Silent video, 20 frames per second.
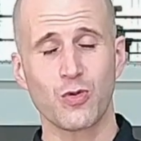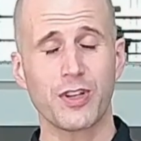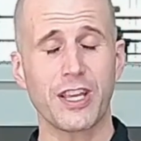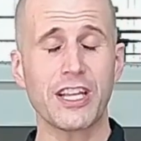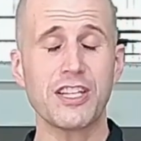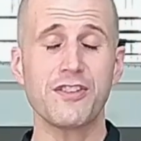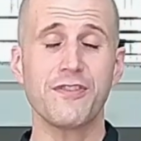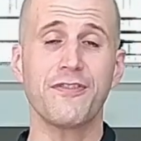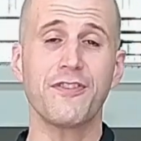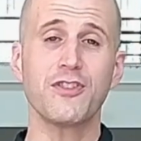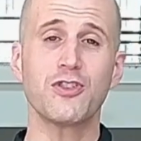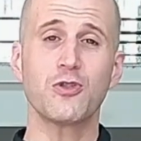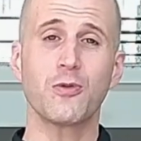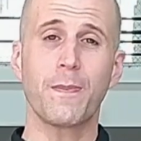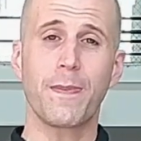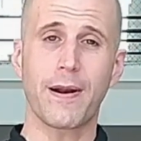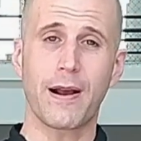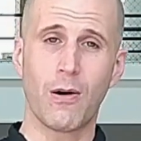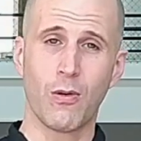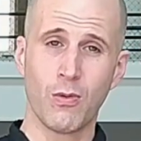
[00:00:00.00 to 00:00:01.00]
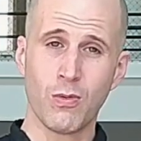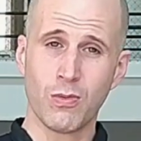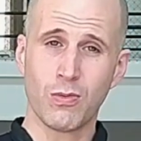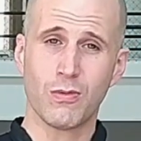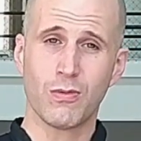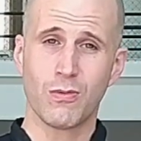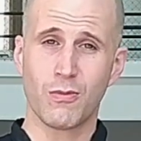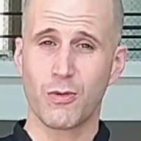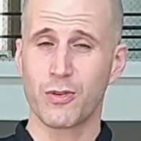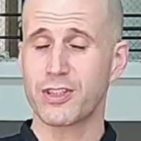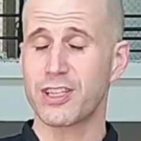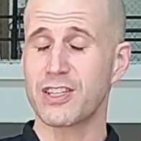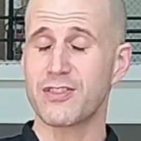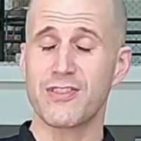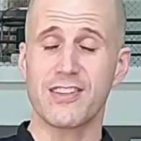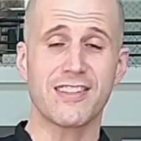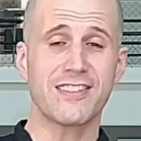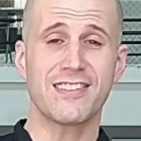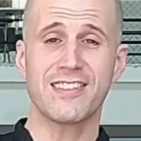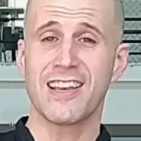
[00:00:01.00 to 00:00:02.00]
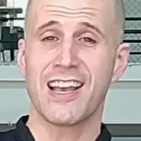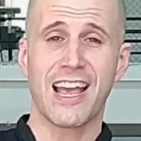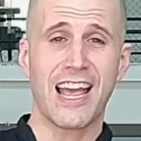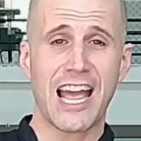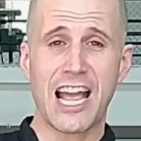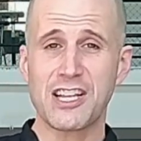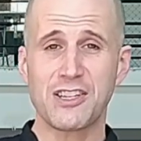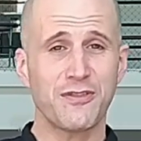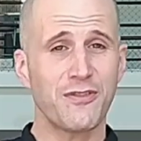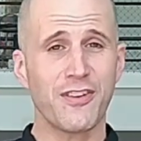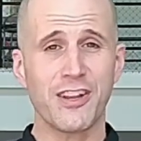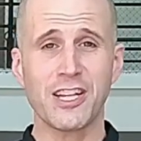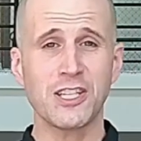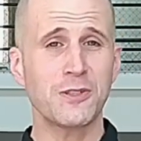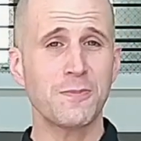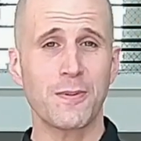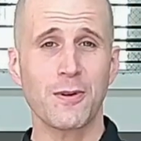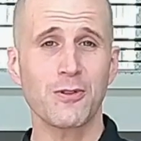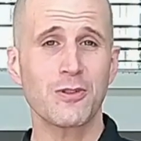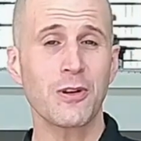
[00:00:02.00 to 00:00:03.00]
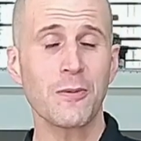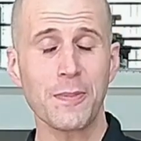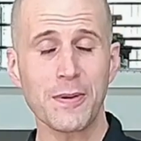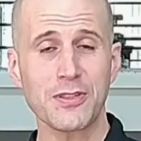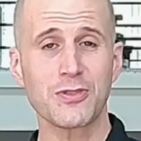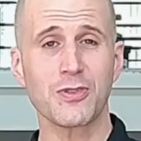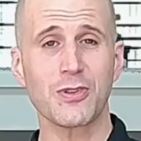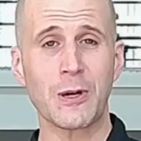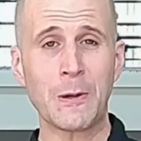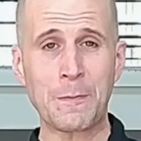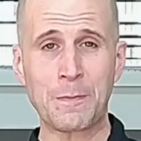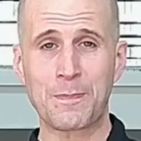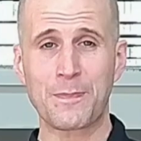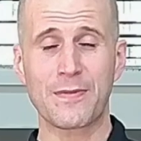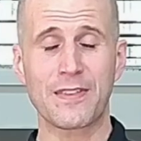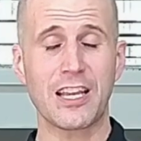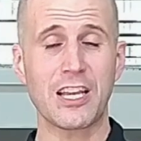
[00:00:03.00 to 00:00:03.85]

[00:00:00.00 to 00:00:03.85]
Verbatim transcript: O que é difícil para um, muitas vezes é diferente para outra pessoa.